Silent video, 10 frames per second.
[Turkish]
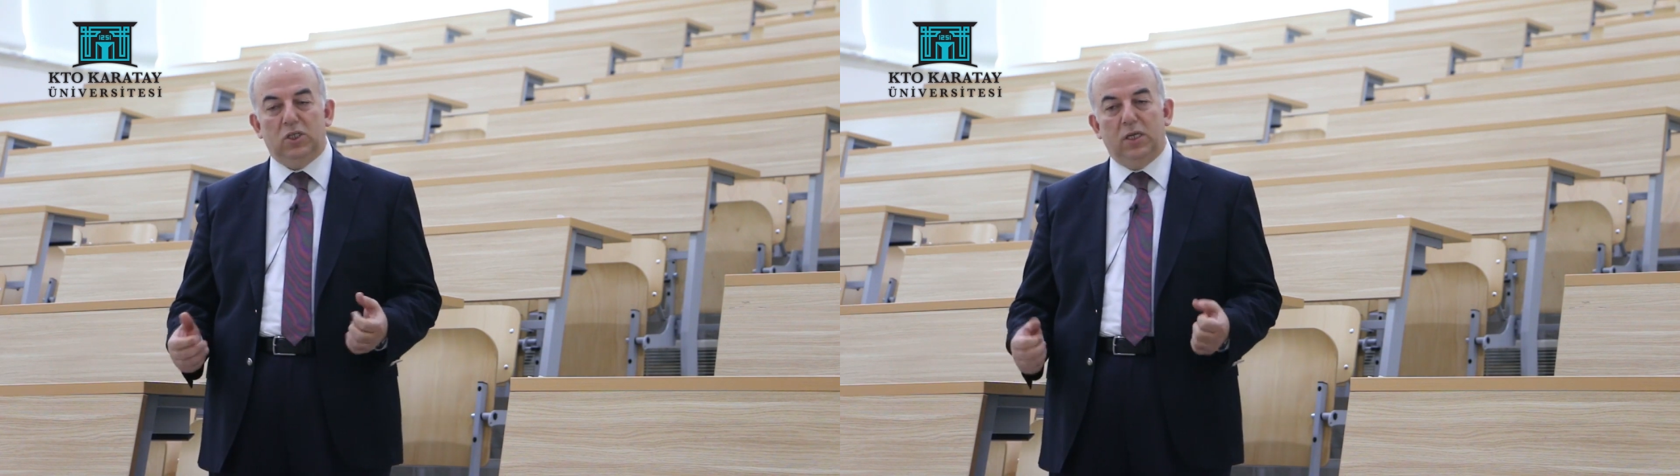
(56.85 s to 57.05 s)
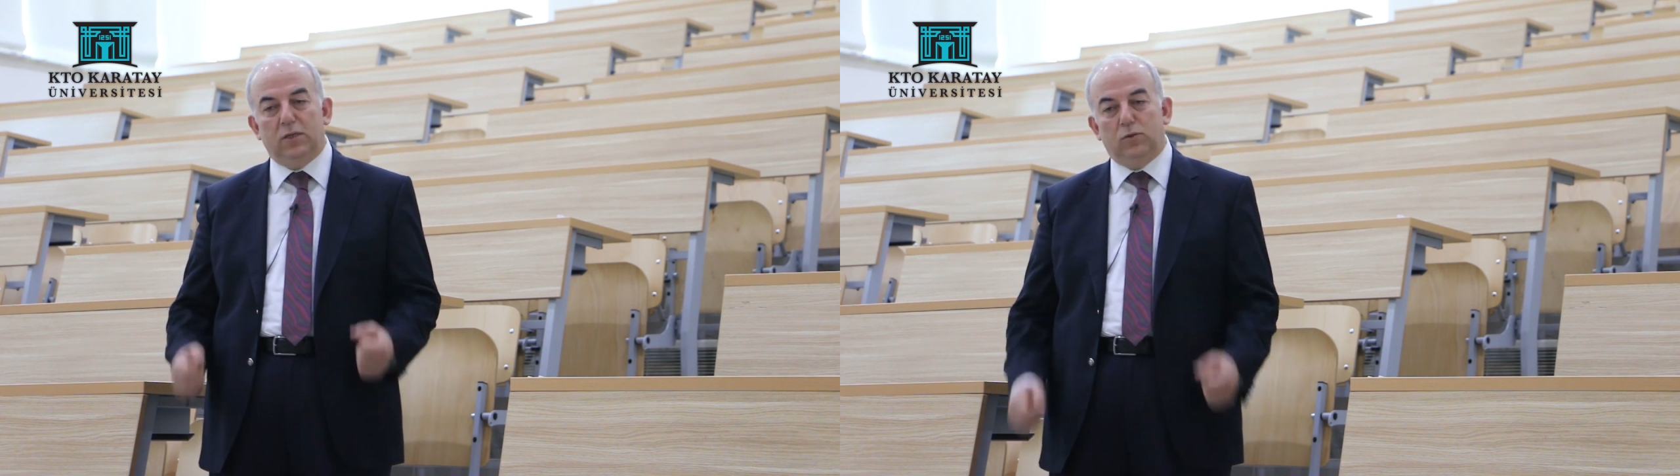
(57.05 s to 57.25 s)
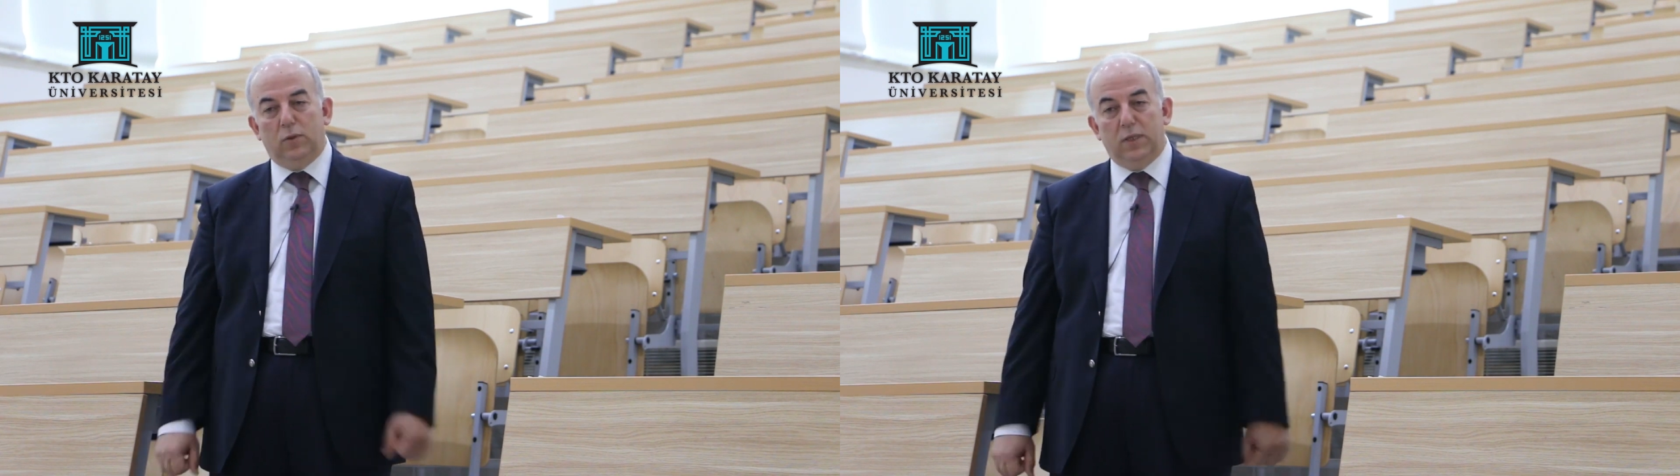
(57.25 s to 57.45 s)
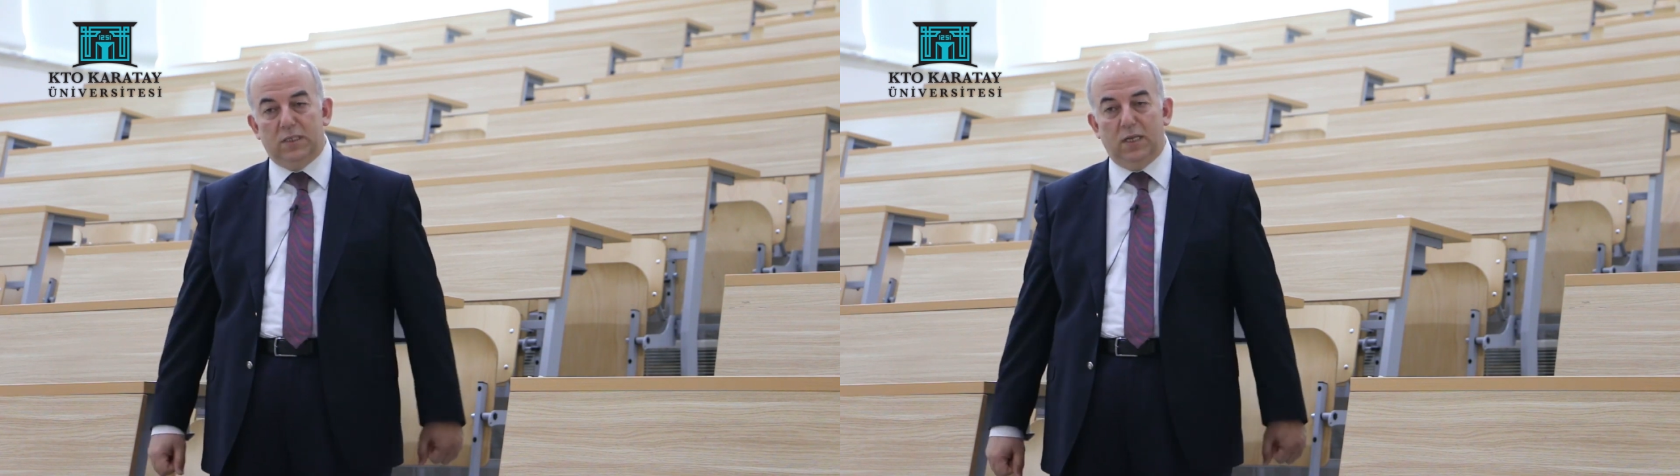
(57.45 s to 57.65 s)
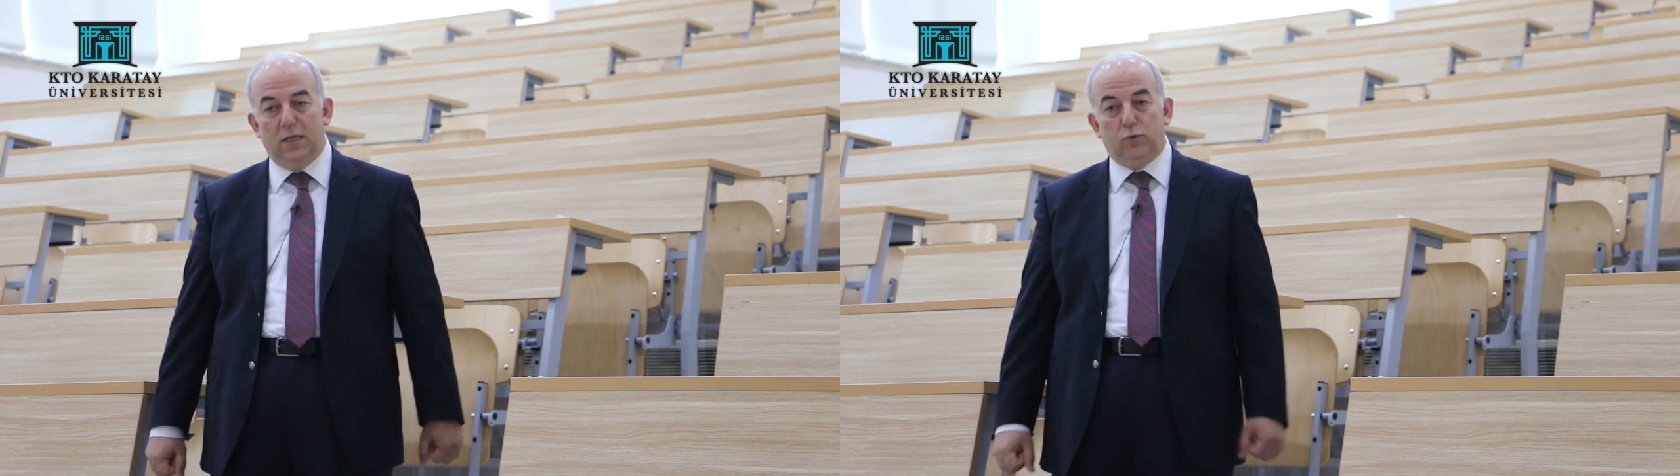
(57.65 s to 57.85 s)
işler
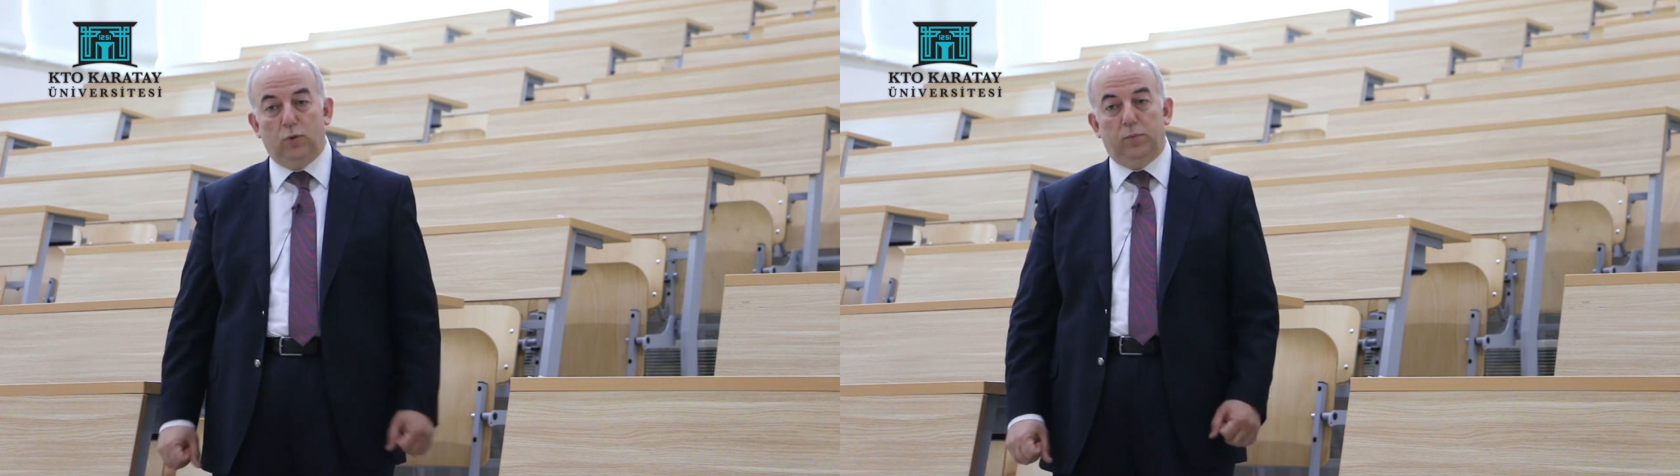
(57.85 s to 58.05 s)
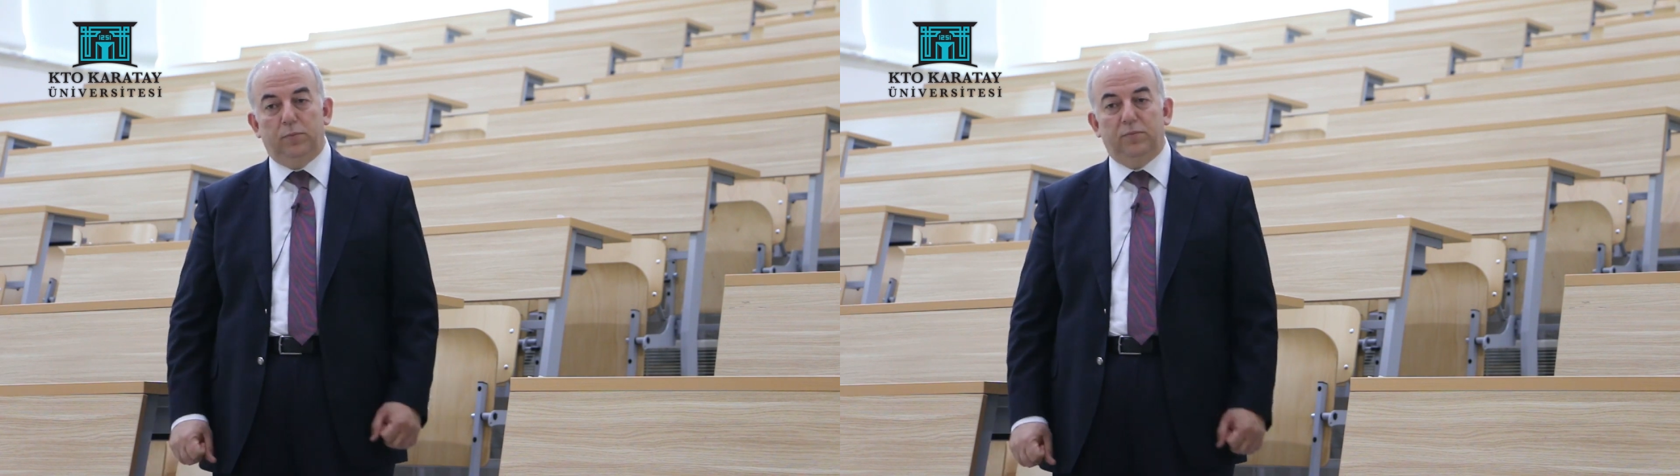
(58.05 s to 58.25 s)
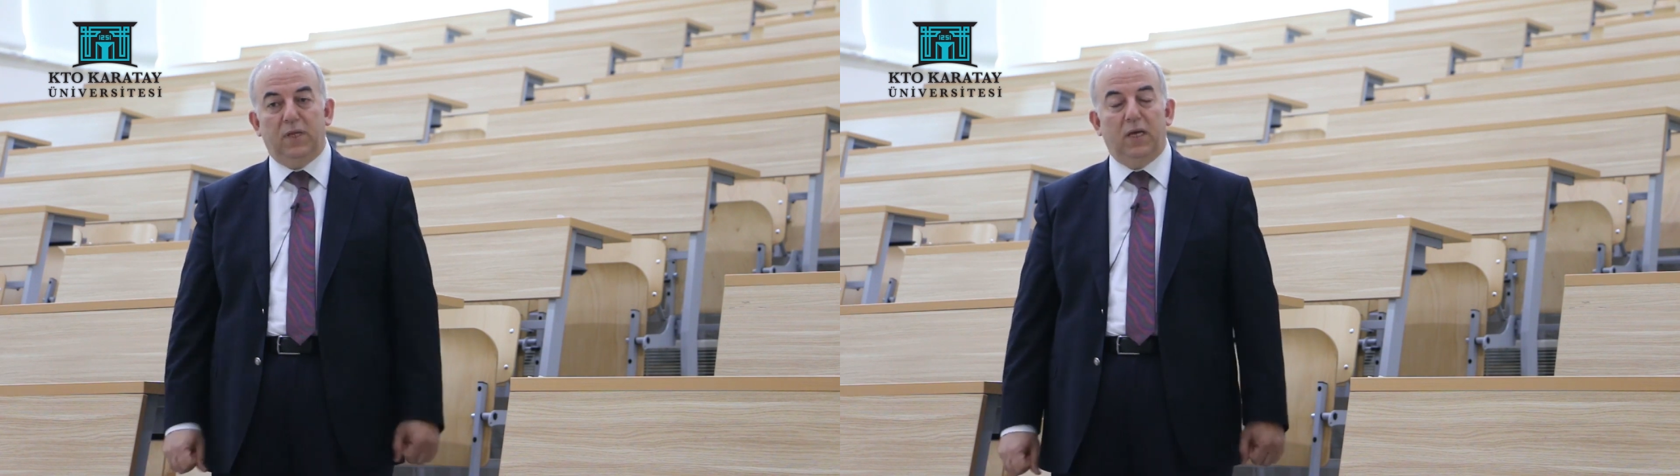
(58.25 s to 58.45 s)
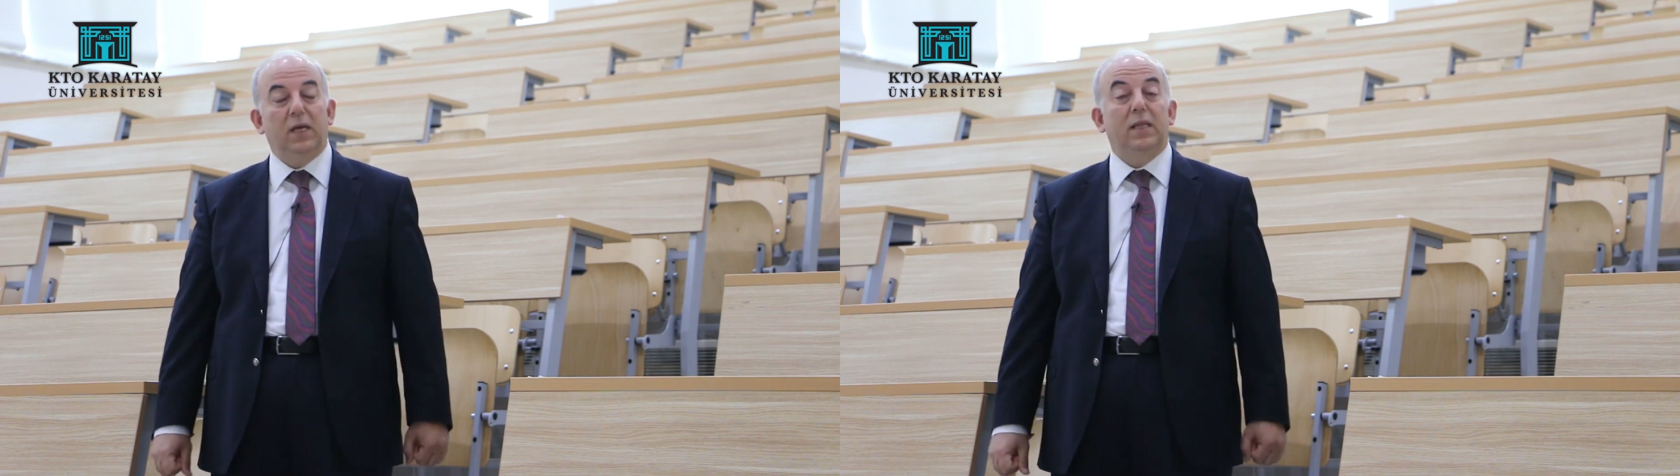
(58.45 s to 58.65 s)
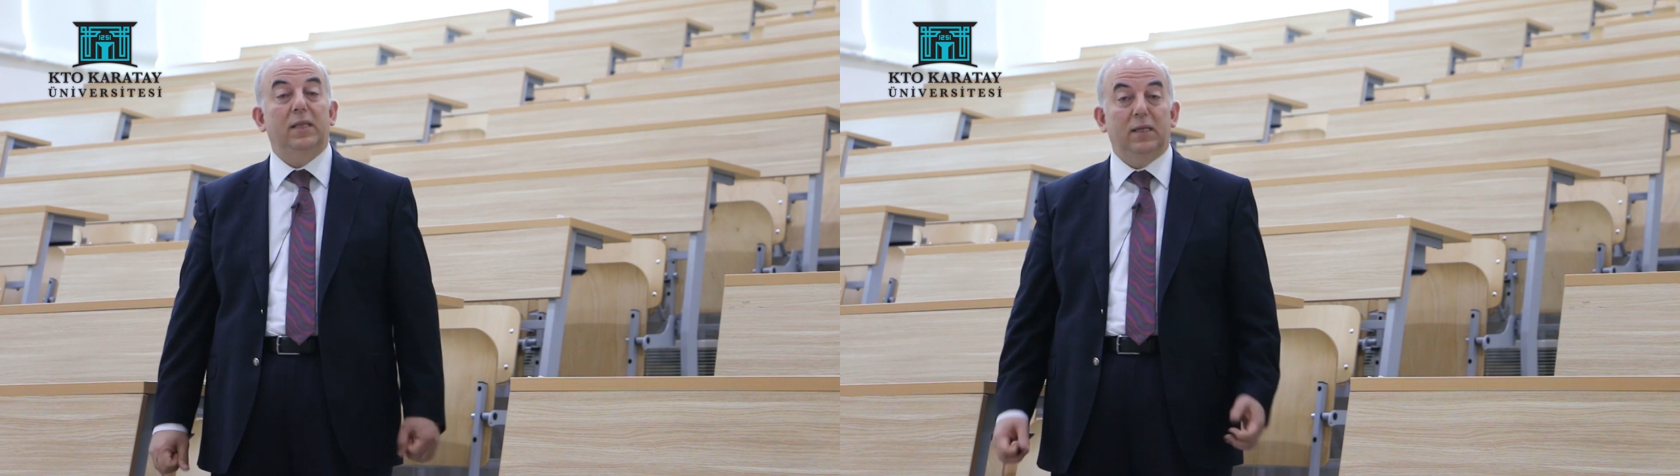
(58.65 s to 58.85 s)
dolayısıyla toplumda
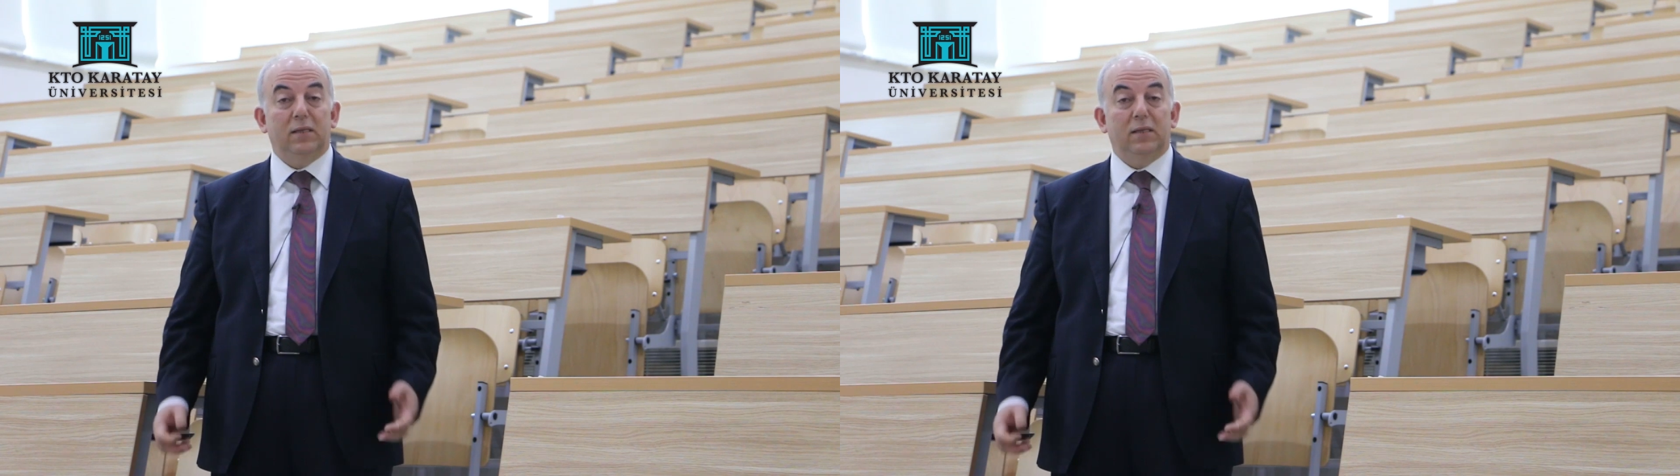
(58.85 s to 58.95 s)
elde